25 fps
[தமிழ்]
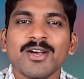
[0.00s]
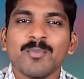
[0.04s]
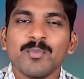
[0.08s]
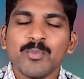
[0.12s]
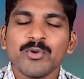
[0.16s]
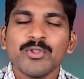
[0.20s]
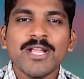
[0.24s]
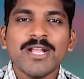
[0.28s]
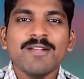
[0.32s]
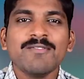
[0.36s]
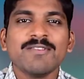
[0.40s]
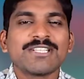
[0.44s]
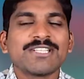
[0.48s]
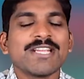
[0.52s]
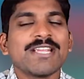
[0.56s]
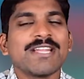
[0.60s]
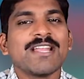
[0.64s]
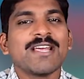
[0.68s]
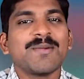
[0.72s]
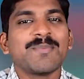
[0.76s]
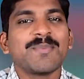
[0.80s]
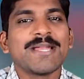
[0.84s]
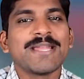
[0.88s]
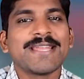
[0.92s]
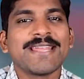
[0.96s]
முதல் விஷயம்
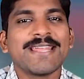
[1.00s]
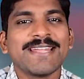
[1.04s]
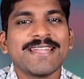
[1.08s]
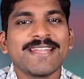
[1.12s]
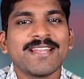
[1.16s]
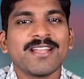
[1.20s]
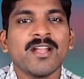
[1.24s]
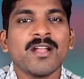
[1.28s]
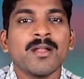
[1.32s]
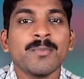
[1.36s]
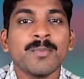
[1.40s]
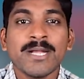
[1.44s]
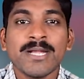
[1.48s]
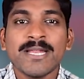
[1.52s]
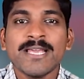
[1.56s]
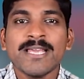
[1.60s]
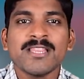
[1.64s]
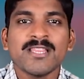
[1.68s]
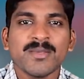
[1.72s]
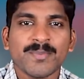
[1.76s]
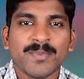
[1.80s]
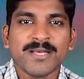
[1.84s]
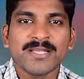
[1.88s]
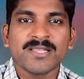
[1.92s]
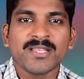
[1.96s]
என்ன அப்படின்னு கேட்டிங்கன்னா நம்ம
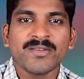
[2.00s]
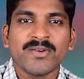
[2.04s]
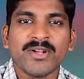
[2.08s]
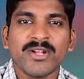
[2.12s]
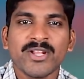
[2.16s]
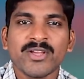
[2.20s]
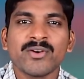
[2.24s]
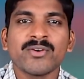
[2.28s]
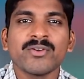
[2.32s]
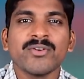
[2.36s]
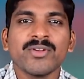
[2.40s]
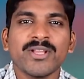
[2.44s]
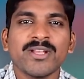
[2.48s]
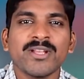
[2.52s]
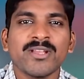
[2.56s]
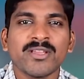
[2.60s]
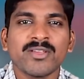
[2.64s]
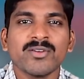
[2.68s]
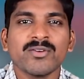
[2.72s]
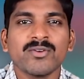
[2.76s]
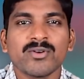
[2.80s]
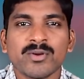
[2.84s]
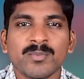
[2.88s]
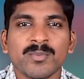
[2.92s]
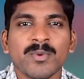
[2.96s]
நேற்று பார்த்த வீடியோக்கும்
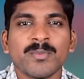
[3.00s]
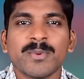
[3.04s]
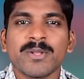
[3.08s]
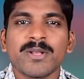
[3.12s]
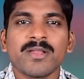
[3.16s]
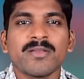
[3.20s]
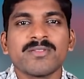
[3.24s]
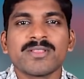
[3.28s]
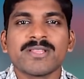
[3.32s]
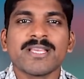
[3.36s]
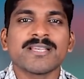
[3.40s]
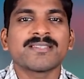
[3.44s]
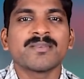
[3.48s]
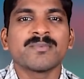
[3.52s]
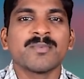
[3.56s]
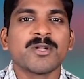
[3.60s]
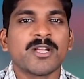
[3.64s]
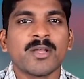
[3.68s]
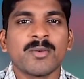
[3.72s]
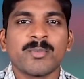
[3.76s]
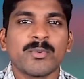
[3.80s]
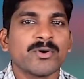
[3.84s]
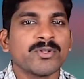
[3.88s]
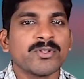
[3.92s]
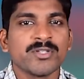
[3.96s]
இன்றைக்கும் ரொம்ப பெரிய வித்தியாசம்
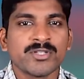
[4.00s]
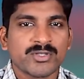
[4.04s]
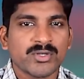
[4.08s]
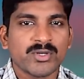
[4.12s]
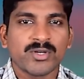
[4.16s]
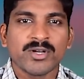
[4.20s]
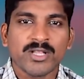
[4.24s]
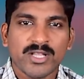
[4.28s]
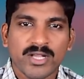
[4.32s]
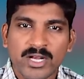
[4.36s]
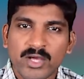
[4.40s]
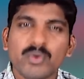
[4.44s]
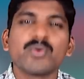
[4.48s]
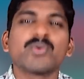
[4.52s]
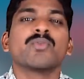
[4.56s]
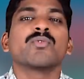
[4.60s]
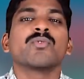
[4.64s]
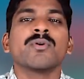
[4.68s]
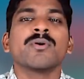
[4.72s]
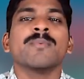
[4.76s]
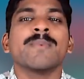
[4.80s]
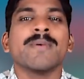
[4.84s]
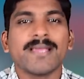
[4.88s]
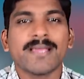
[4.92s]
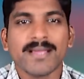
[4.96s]
இருக்க போகுதுன்னு சொன்னதெல்லாம் ஒரு
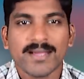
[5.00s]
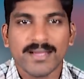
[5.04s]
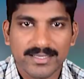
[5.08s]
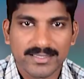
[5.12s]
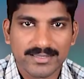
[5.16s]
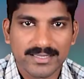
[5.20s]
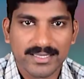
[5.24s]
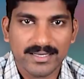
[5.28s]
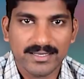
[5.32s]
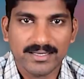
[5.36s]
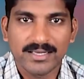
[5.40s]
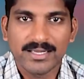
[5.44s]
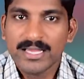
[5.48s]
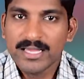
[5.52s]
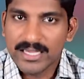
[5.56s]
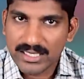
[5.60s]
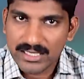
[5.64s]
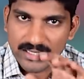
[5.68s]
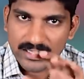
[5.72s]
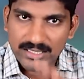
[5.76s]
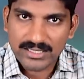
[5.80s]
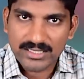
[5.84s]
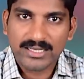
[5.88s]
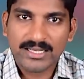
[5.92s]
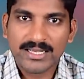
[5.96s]
ஓமைக்காகத்தான்
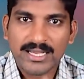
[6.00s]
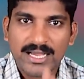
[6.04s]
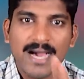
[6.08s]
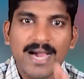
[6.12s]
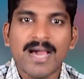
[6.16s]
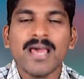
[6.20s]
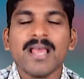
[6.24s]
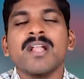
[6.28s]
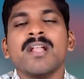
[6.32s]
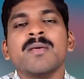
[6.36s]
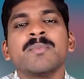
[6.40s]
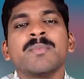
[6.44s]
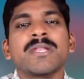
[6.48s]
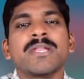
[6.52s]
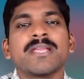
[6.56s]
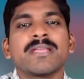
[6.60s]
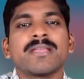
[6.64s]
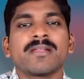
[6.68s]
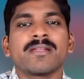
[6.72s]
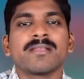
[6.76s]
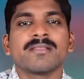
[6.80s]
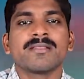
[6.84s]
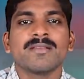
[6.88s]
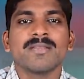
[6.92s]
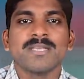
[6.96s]
இதற்கு காரணம்
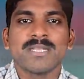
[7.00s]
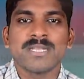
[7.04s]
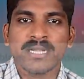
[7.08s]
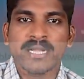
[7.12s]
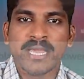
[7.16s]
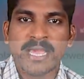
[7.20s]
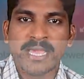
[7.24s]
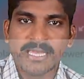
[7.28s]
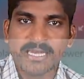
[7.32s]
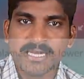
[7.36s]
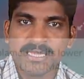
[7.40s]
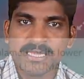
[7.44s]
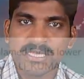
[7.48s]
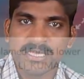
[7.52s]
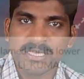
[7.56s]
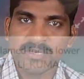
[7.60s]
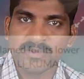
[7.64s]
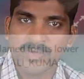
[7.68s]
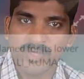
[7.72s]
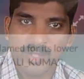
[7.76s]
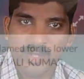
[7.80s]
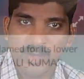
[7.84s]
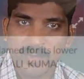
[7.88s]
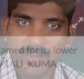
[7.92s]
இருக்கிறது இரண்டாயிரத்தி இருபது